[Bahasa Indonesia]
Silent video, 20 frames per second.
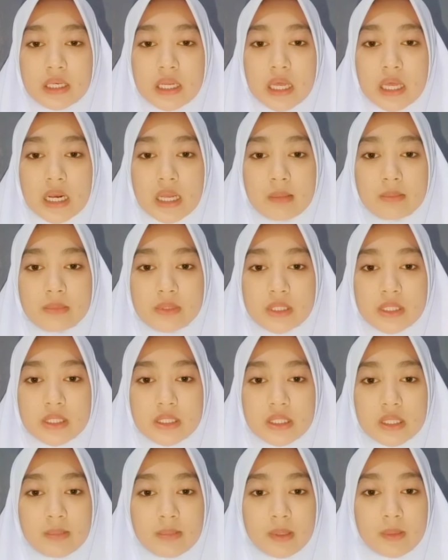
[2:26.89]
dalam
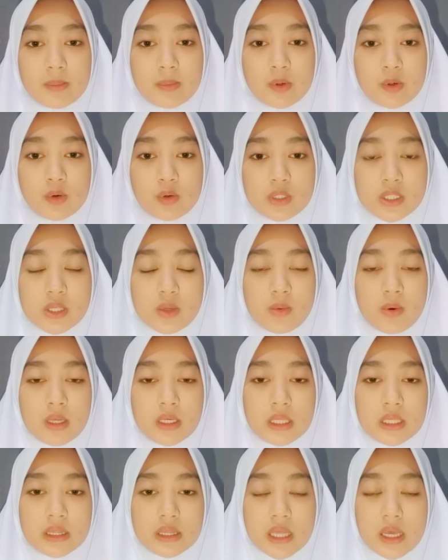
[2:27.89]
sistem reproduksi
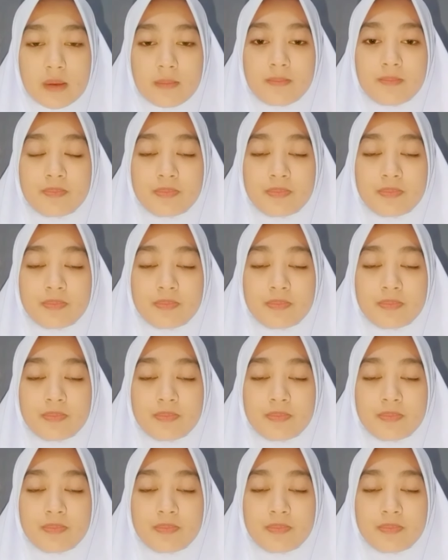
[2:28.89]
wanita.